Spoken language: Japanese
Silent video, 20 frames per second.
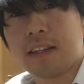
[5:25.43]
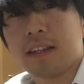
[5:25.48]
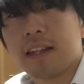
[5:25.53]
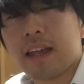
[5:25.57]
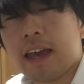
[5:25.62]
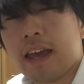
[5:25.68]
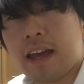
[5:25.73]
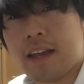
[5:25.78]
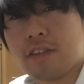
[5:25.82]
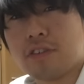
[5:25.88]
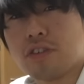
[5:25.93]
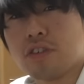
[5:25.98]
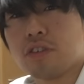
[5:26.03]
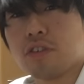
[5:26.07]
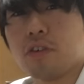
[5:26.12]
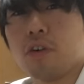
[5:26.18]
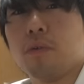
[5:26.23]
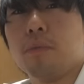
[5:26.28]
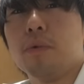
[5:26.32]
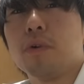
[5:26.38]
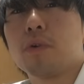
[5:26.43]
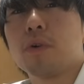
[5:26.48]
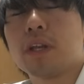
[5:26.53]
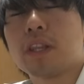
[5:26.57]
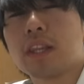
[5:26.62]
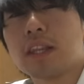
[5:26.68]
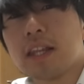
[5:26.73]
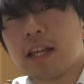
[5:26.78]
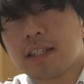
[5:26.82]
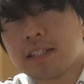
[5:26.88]
えー、銃をもうこう
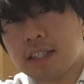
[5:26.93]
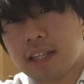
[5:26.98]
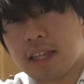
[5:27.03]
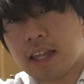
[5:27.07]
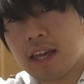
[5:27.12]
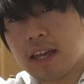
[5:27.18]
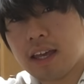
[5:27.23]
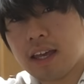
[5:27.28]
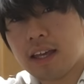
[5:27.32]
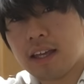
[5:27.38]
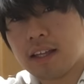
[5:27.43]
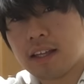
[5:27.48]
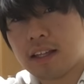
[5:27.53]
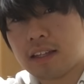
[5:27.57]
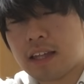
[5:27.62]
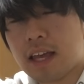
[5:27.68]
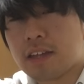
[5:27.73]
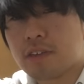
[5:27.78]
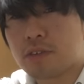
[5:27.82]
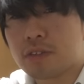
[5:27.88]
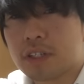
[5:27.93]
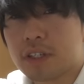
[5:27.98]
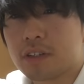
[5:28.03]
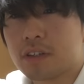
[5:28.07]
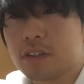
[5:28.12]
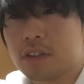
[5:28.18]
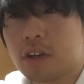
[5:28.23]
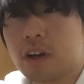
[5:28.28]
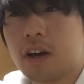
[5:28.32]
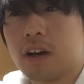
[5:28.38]
やって出してね退場してく
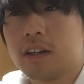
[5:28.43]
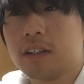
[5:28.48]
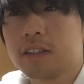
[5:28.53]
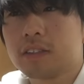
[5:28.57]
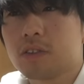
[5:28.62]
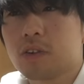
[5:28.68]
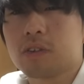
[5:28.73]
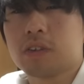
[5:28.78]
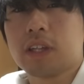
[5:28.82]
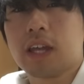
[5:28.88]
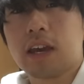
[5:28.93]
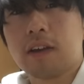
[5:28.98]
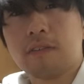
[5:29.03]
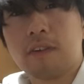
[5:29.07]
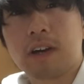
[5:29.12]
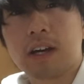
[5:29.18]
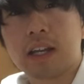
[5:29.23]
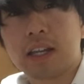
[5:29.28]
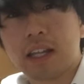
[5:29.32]
るとすごくね分か